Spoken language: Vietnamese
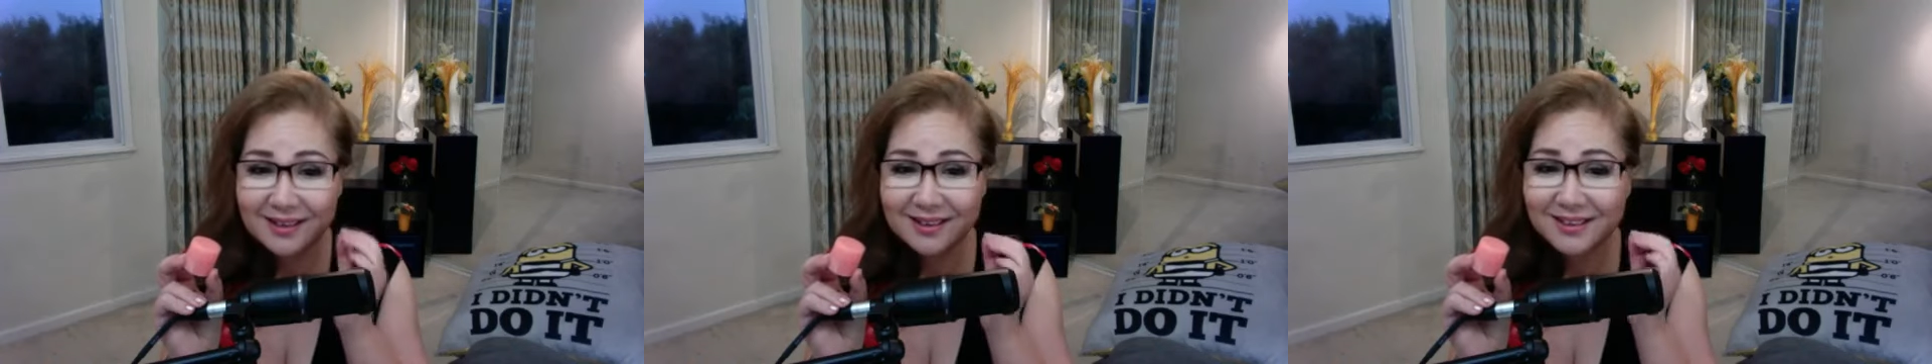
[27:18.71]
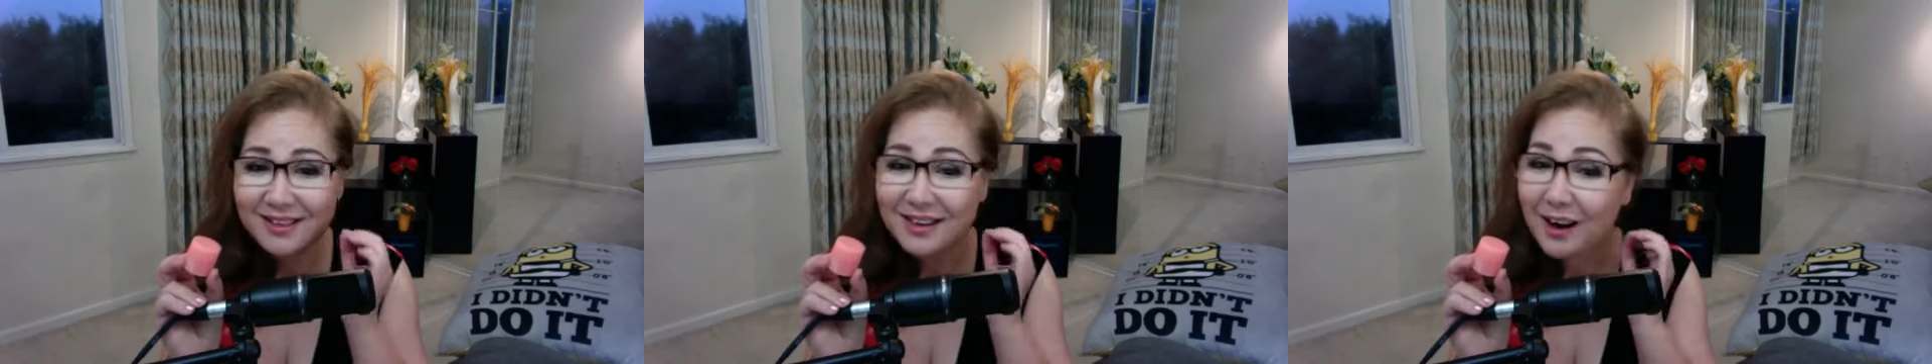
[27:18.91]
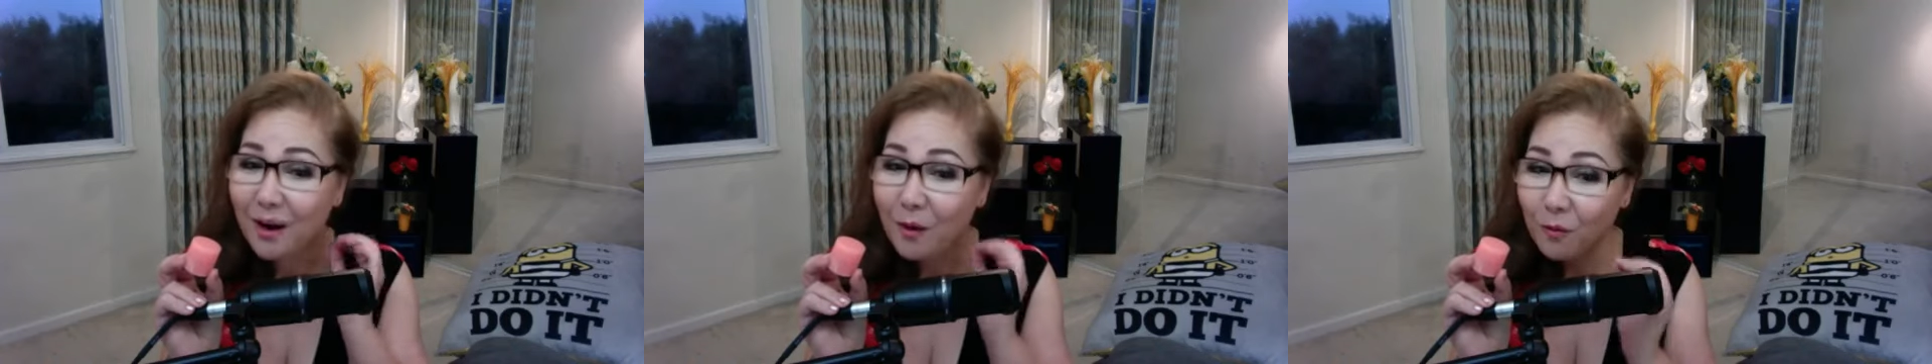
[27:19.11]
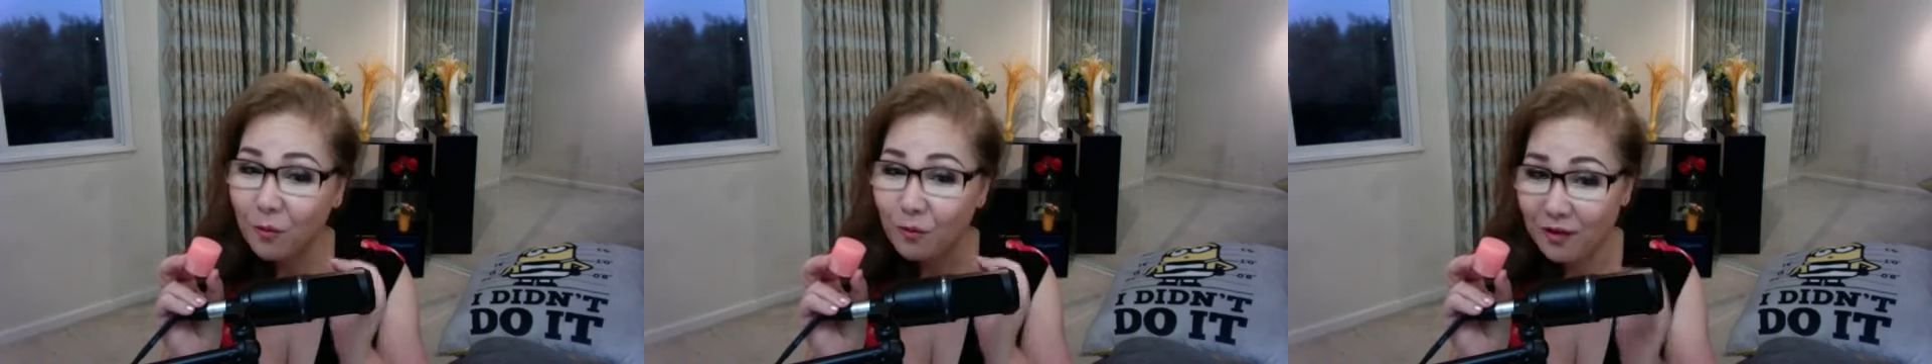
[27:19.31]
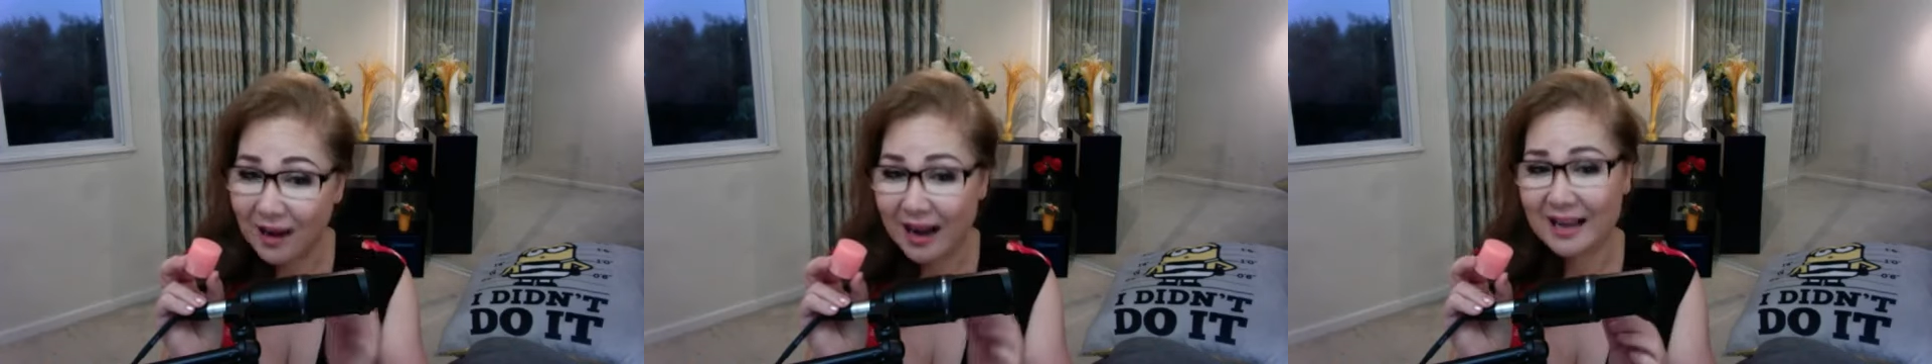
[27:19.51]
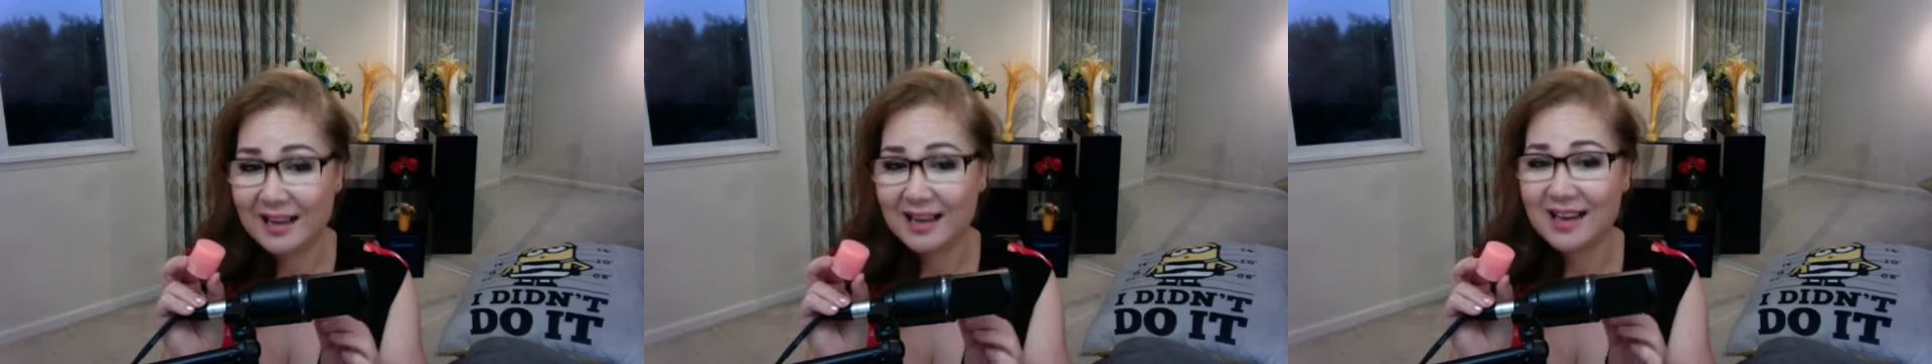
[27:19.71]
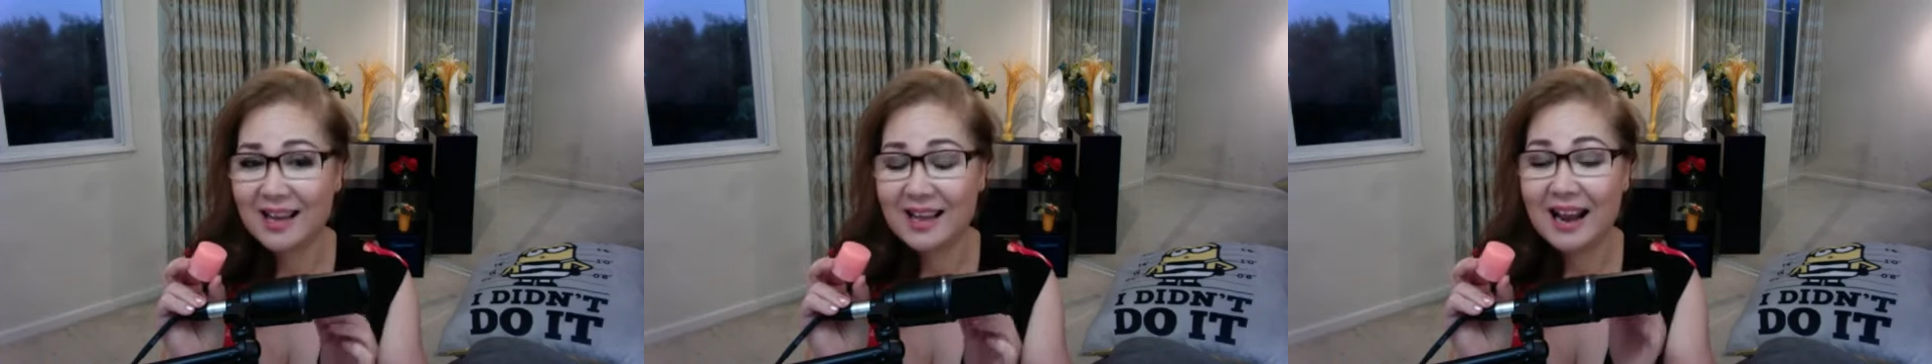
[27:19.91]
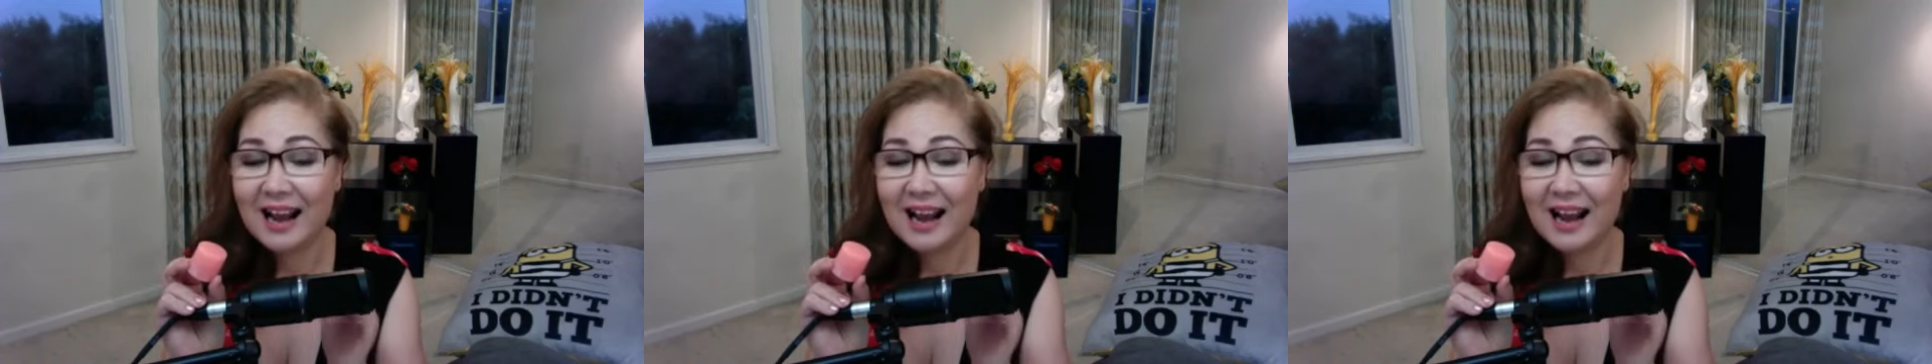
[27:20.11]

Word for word: chứ không phải